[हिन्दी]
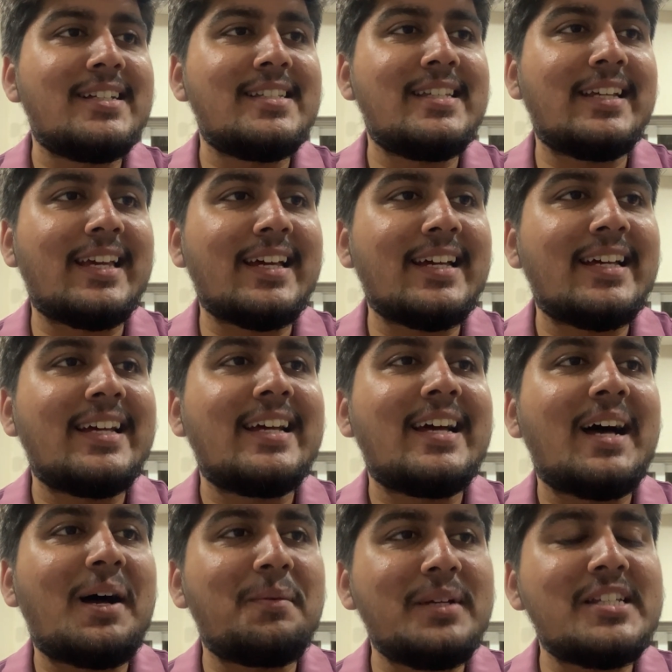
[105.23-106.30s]
ठीक है
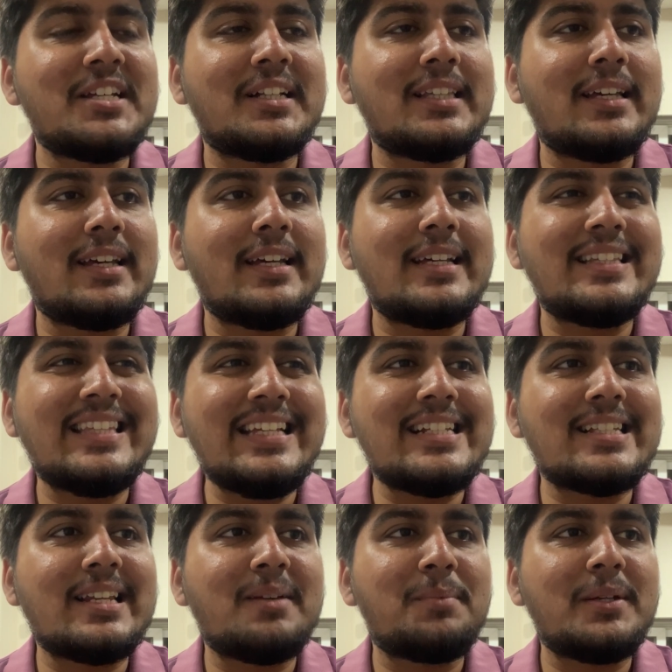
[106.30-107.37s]
अभी चलते हैं
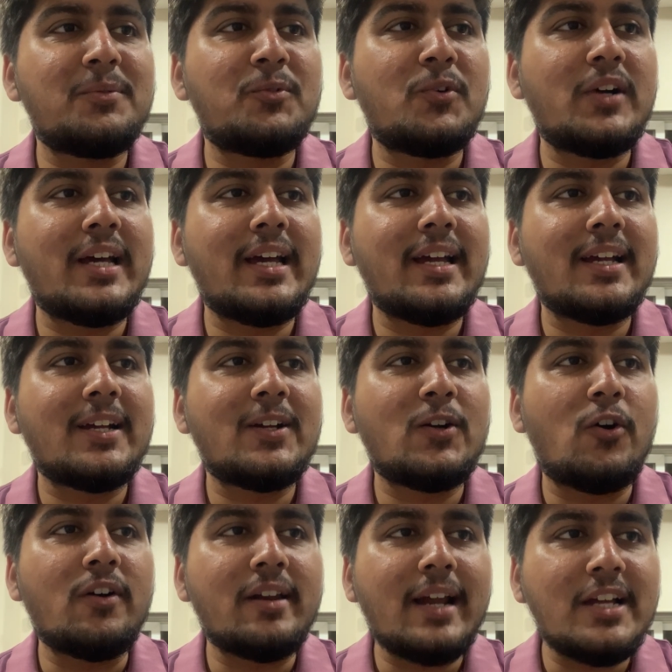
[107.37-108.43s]
तीसरे पे वो है
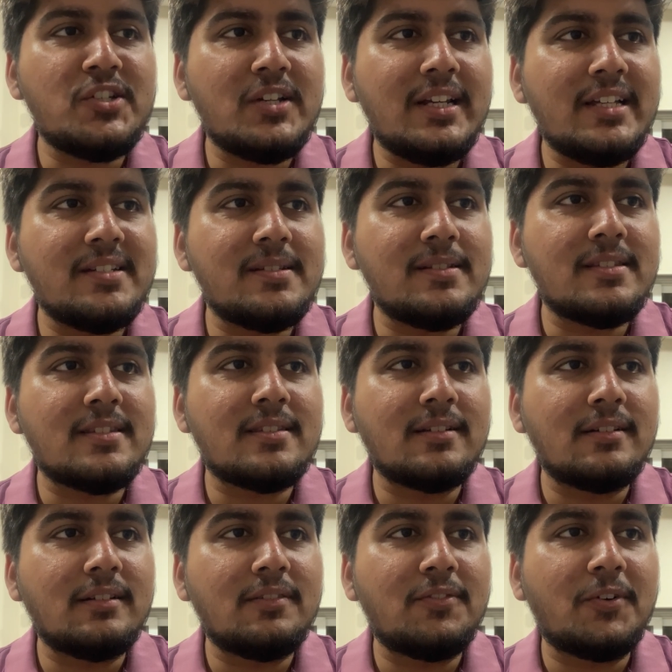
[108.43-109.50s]
कॉन्ग्रेचुलेशन
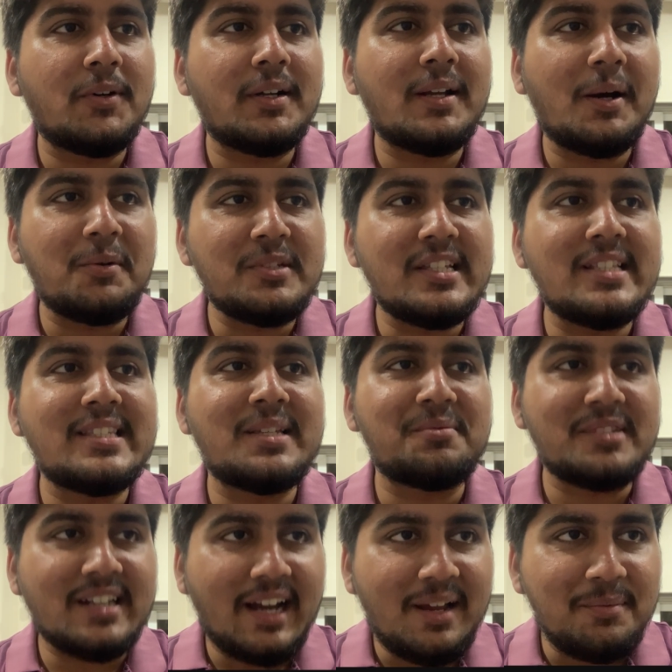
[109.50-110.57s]
सर फॉर थाउजेंड
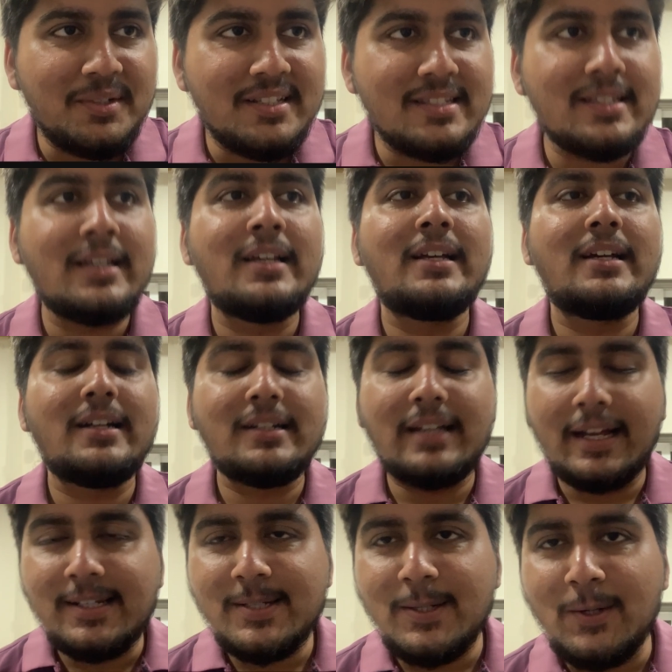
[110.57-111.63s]
सब्सक्राइबर्स
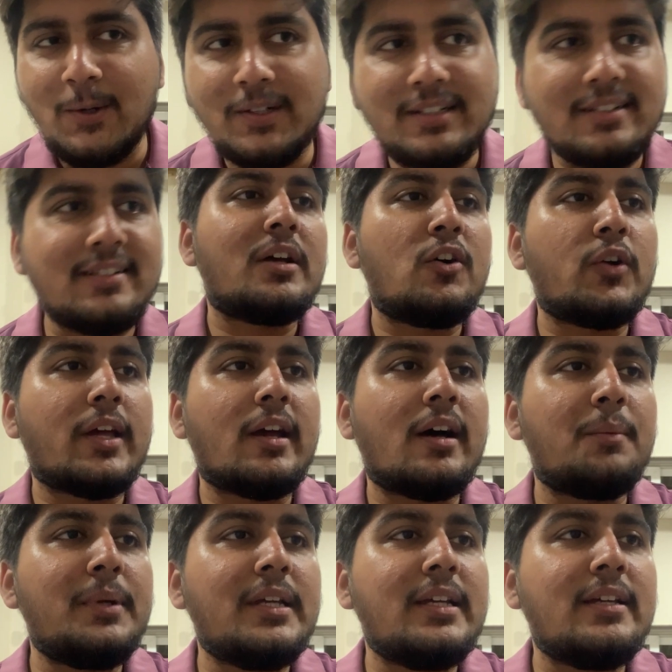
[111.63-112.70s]
थैंक्स लॉट ओके
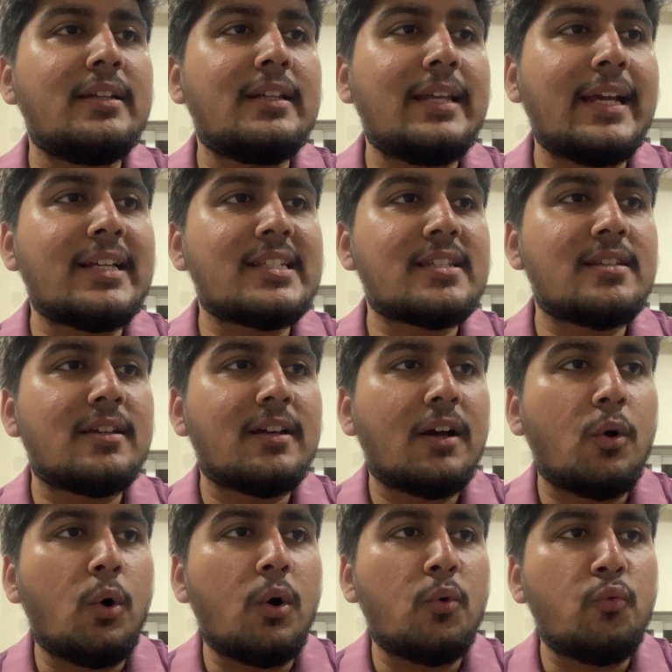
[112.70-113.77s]
अभी नेक्स्ट
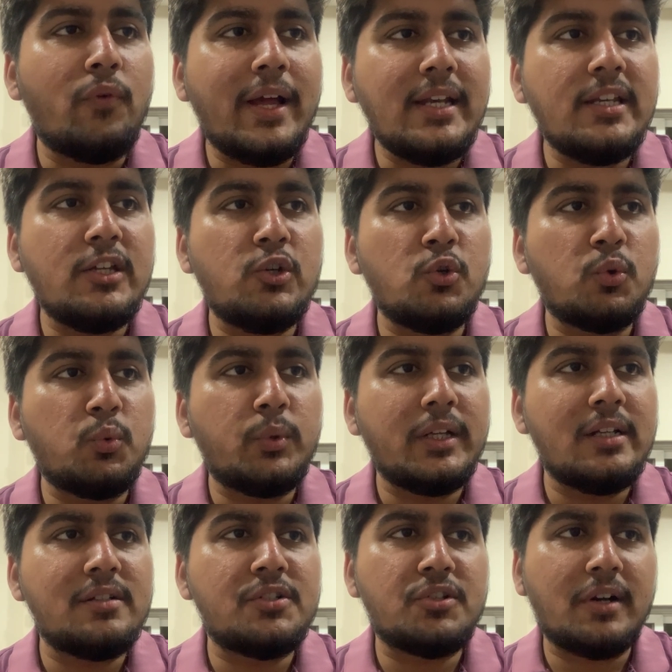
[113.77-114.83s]
वेन यू
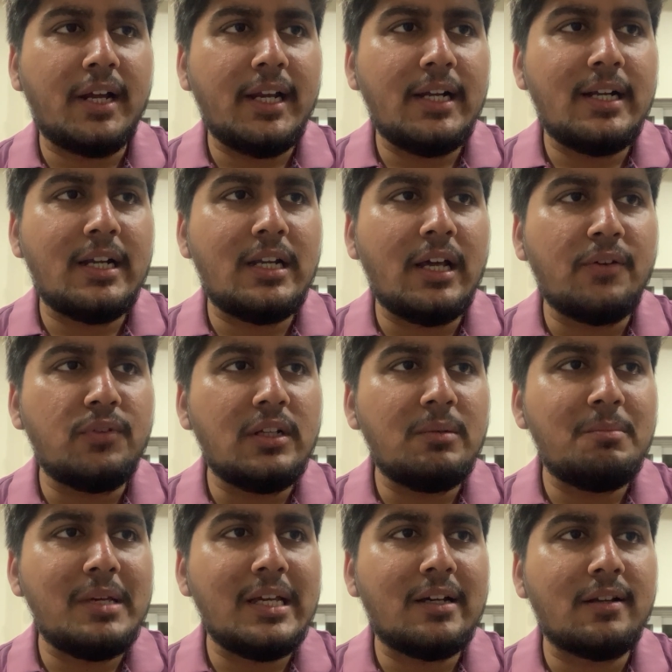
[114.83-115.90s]
विल ट्राई डेविल
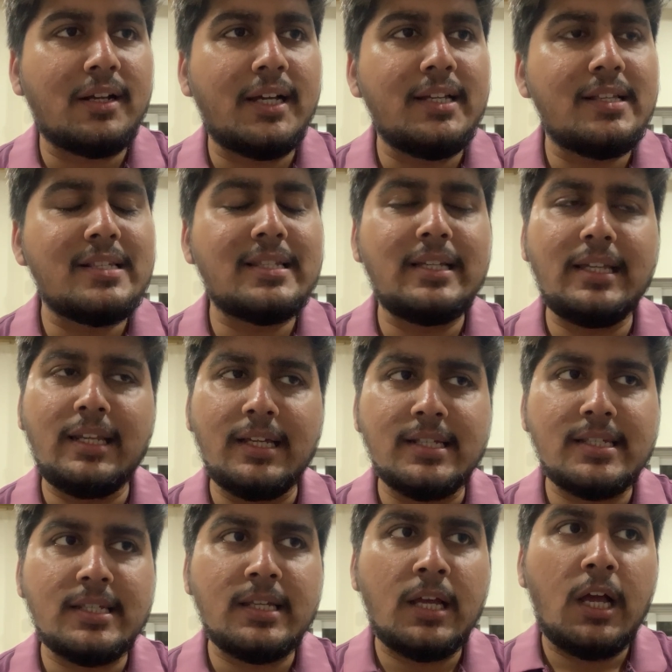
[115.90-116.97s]
मेक राई
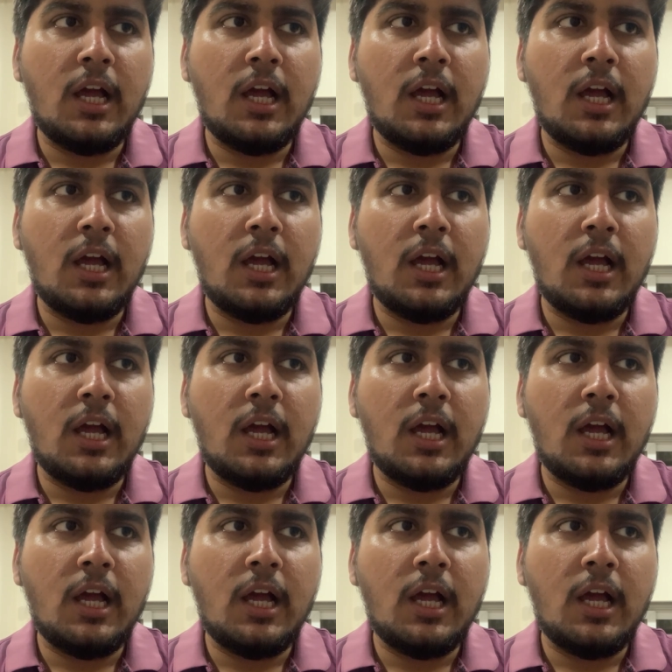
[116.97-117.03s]
सीरीज़